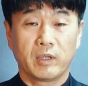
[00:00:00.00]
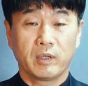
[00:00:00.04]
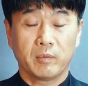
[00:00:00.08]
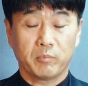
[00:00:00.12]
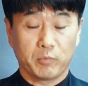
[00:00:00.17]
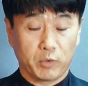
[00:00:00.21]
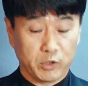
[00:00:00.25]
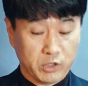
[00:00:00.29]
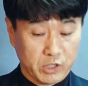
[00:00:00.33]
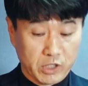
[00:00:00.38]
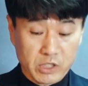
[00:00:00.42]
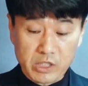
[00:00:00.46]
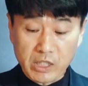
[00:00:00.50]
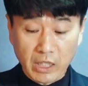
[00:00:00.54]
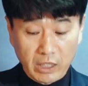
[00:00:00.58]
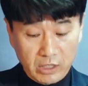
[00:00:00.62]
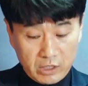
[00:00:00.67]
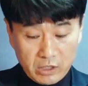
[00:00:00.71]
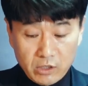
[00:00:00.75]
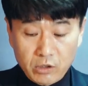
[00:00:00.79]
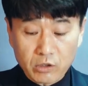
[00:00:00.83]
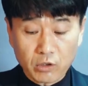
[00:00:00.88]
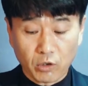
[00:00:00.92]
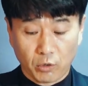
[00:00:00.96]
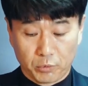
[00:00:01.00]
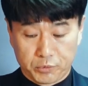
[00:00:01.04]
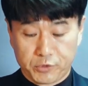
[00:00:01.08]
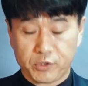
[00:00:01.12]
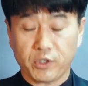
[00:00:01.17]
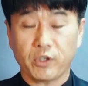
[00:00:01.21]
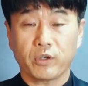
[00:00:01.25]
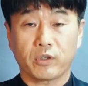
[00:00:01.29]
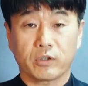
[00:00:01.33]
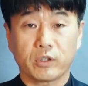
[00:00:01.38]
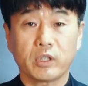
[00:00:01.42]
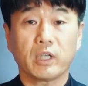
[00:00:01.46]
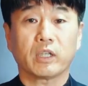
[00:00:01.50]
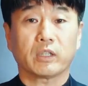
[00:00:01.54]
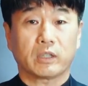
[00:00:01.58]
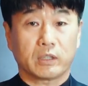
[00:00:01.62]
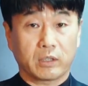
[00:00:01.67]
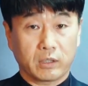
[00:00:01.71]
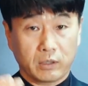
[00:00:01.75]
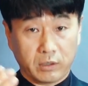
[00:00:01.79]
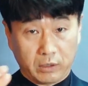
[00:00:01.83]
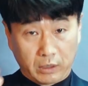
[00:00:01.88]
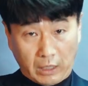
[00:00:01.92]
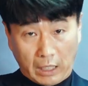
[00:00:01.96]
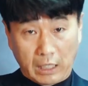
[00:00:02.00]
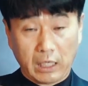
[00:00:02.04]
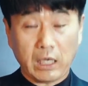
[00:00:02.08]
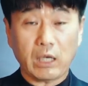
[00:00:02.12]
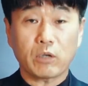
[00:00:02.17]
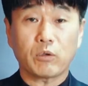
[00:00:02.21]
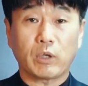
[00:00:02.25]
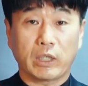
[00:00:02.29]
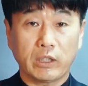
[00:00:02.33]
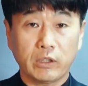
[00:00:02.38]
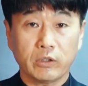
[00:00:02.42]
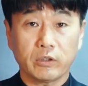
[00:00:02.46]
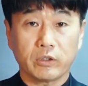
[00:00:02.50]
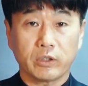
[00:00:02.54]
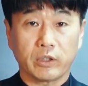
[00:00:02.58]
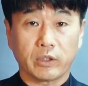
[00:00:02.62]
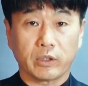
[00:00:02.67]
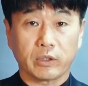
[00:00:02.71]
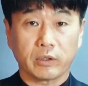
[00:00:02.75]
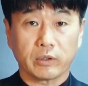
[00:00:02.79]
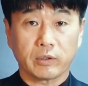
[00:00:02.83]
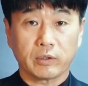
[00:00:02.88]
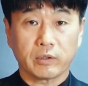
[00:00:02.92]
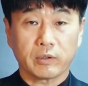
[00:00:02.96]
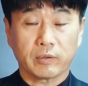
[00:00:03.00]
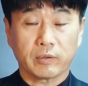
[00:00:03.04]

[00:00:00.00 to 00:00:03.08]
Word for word: 뭐 이자 이런 거 없어요. 그냥 달라고 하는 거예요.